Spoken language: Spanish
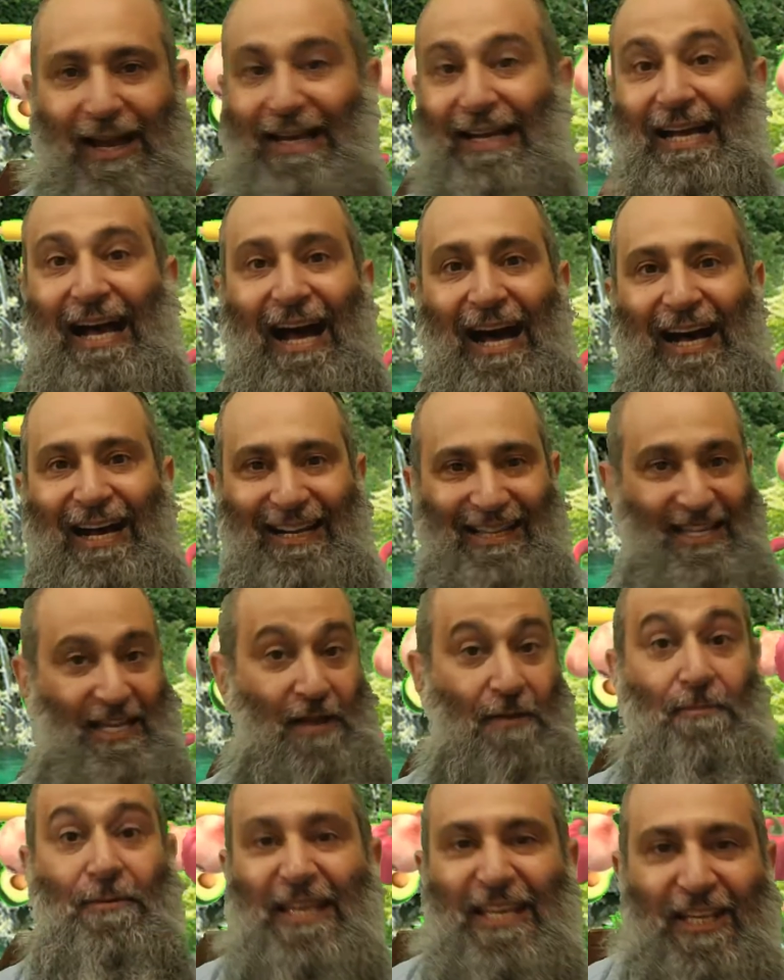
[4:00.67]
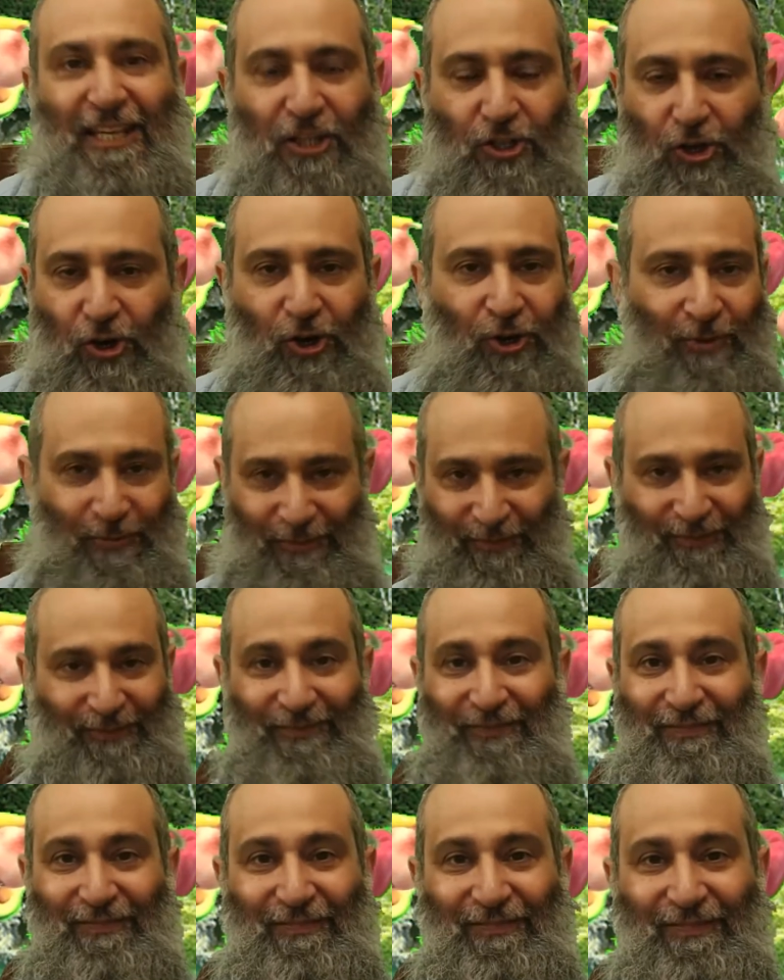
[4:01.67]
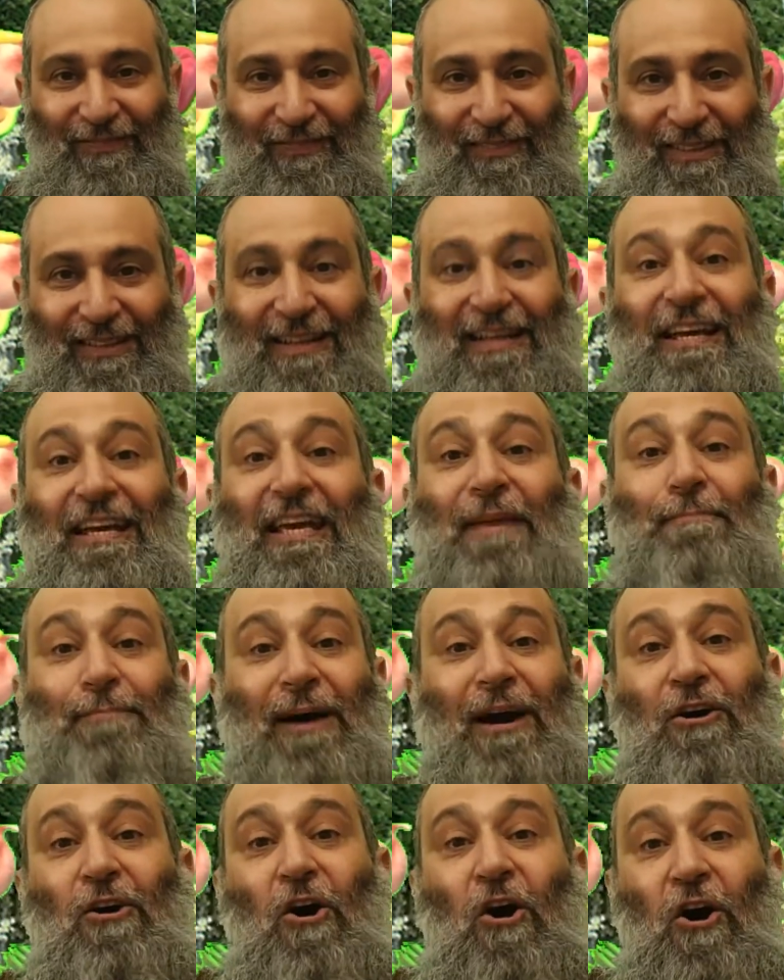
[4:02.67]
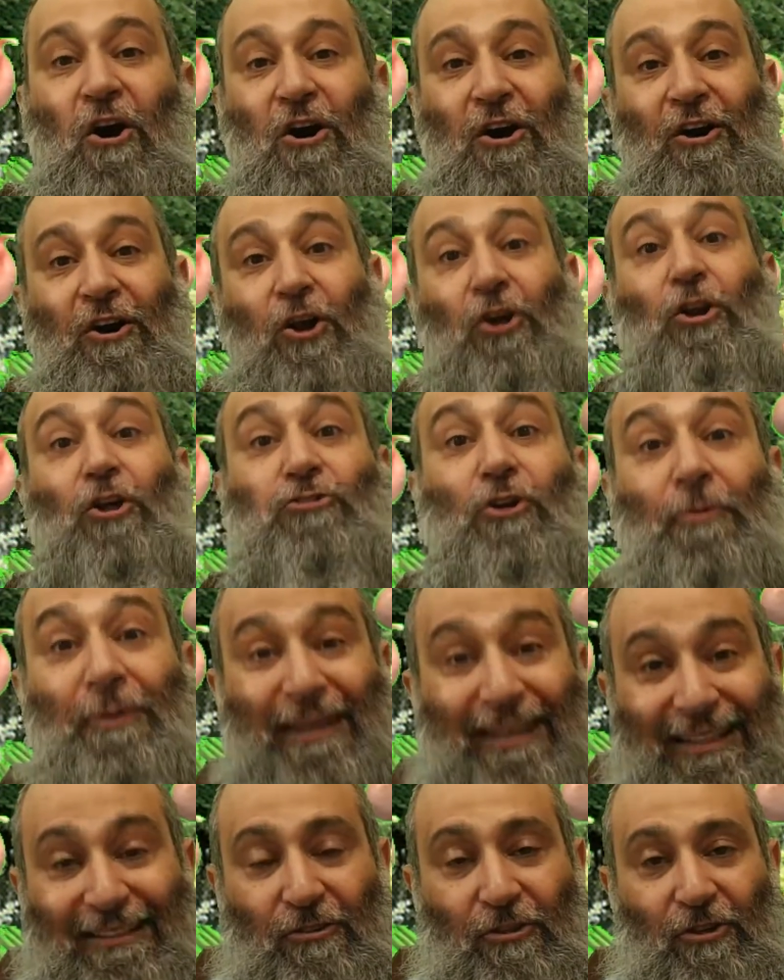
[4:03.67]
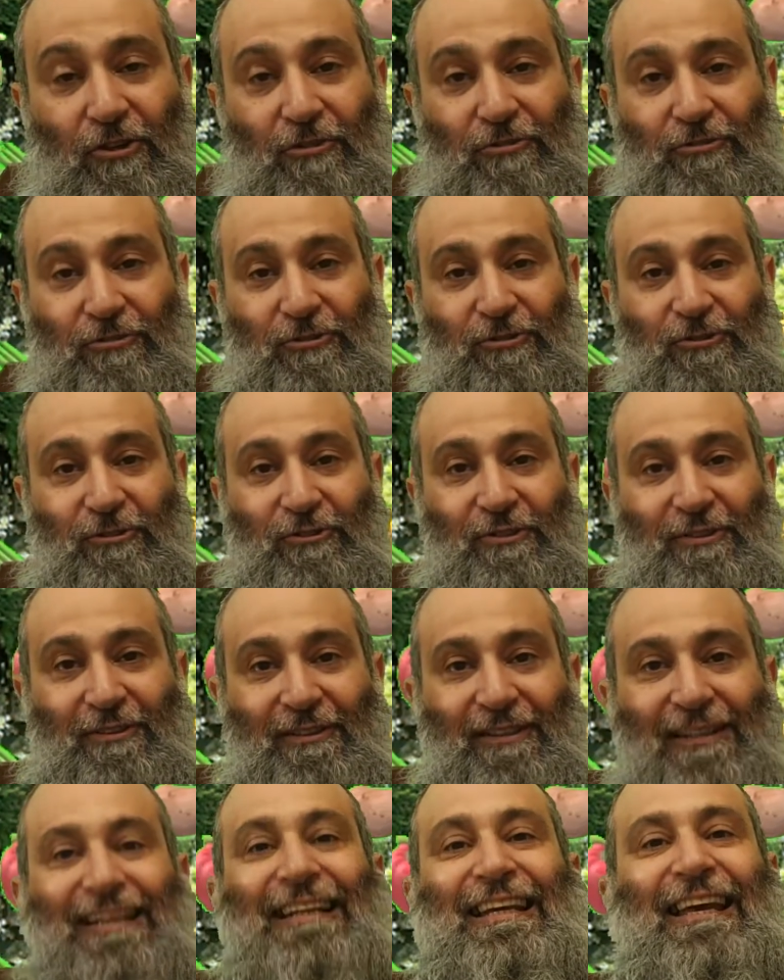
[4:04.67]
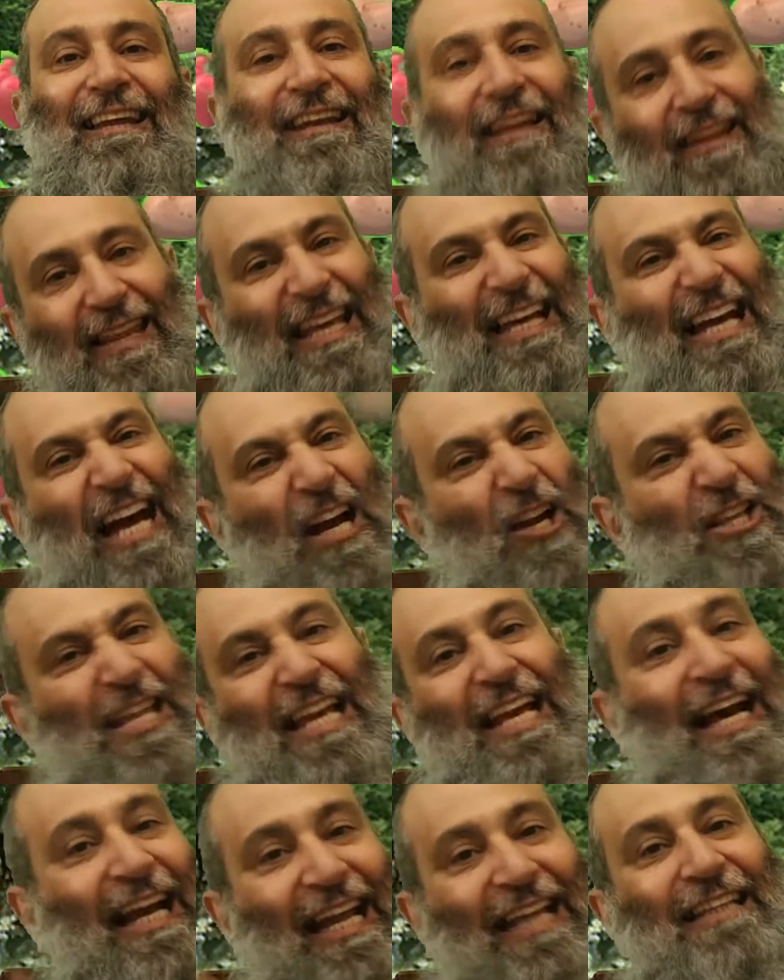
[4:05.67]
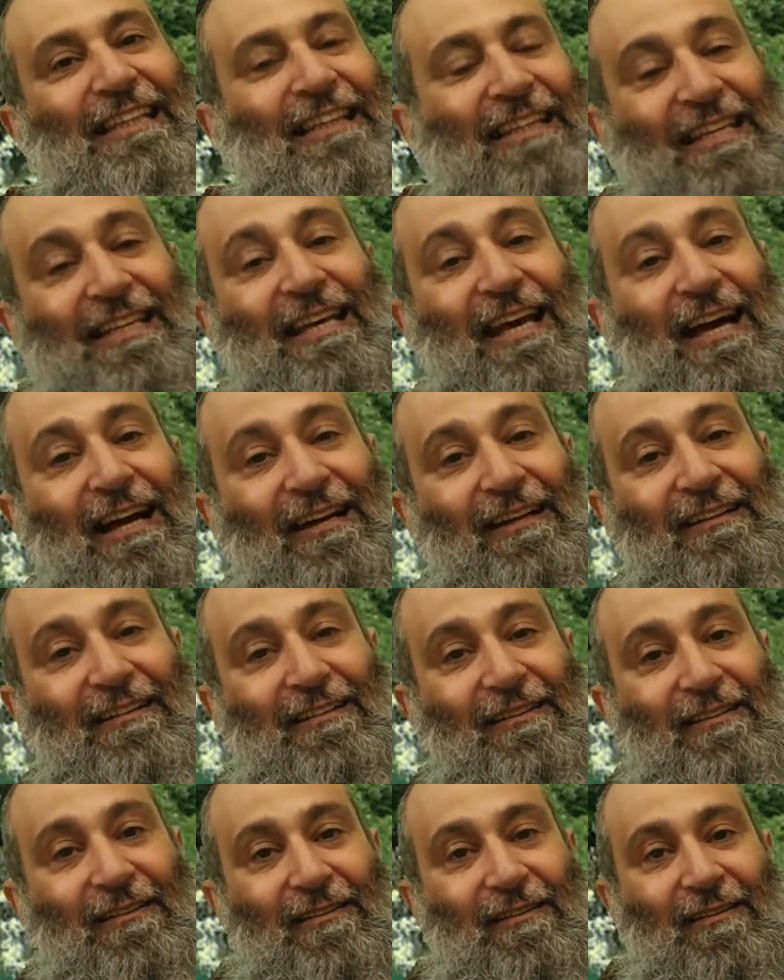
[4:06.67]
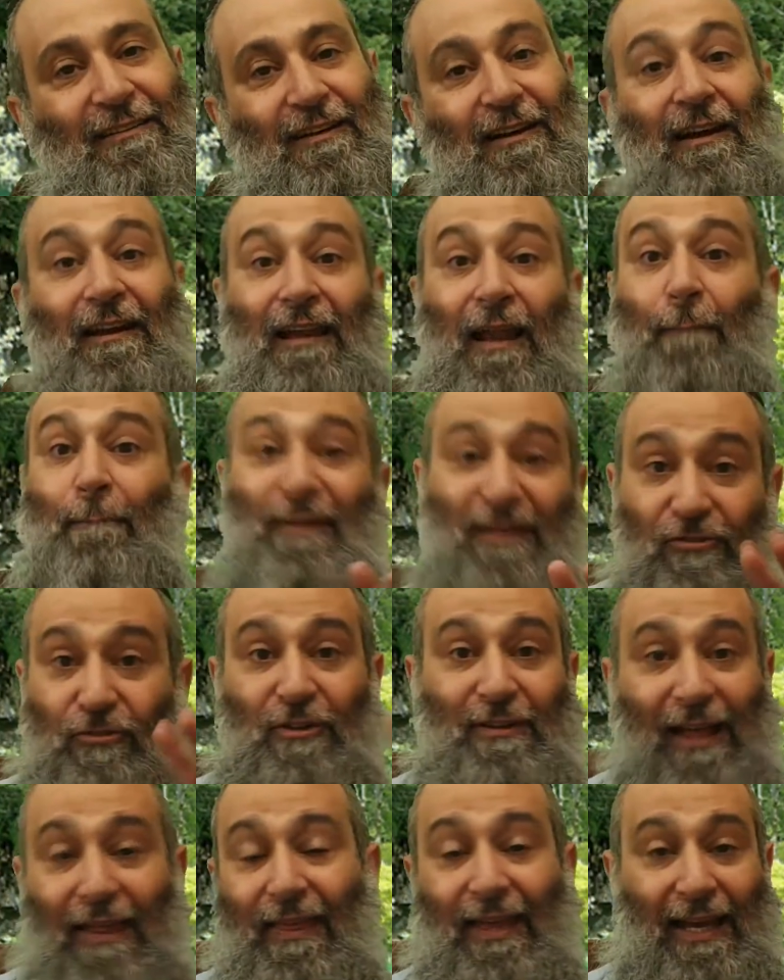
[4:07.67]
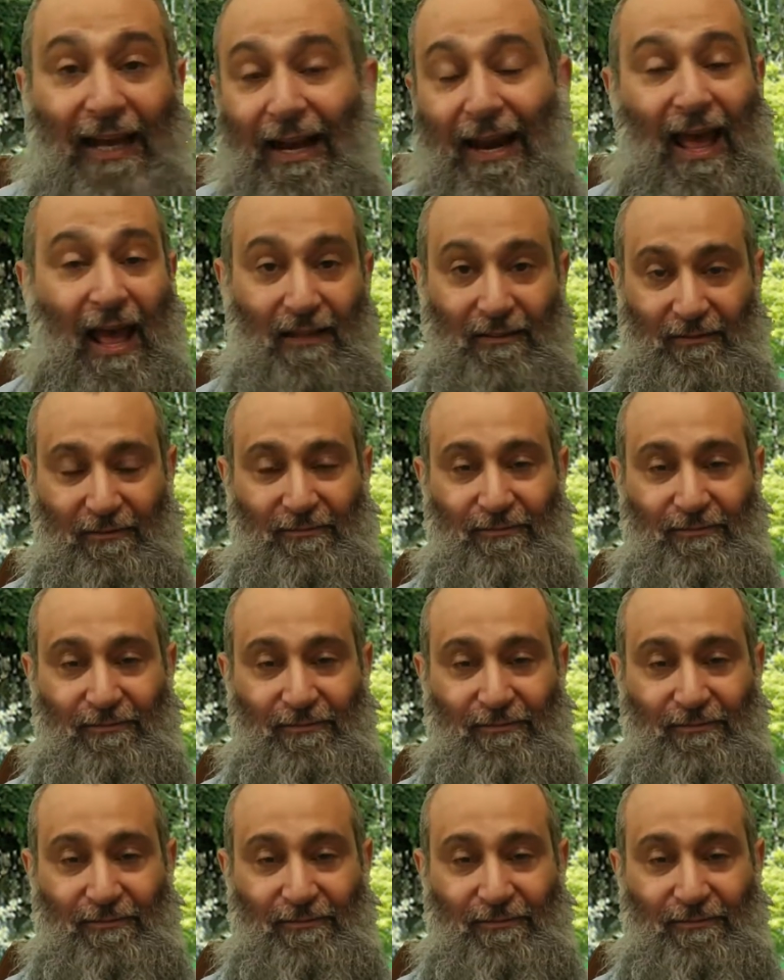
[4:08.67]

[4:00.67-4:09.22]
carnes, vino, y pagó con los objetos que le dejaron en garantía las personas dejarán.